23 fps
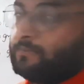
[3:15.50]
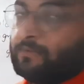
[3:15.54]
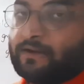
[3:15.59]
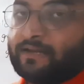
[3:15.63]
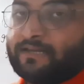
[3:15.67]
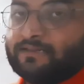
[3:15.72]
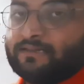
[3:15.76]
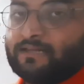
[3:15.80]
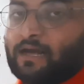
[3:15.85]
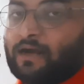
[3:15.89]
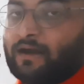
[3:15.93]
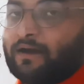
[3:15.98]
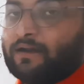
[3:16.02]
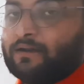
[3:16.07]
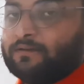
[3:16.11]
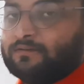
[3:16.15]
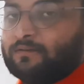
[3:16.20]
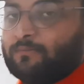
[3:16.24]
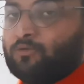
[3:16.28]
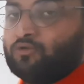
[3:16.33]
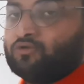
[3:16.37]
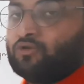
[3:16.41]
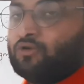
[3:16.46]
हमारे पास अगर
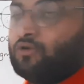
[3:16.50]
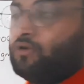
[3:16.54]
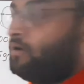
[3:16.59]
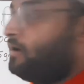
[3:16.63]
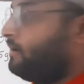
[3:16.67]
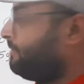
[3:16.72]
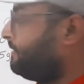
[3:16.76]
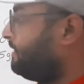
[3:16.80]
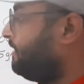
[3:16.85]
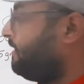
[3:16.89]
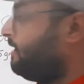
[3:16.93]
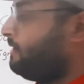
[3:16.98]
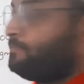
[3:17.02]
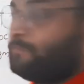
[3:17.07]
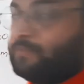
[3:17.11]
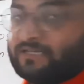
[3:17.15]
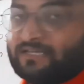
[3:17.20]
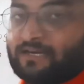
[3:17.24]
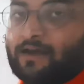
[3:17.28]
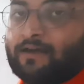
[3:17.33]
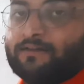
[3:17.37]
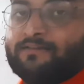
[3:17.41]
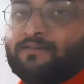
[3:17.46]
सपोज करो आपके पास
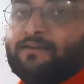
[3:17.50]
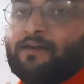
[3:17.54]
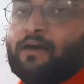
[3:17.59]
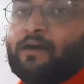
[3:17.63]
पचास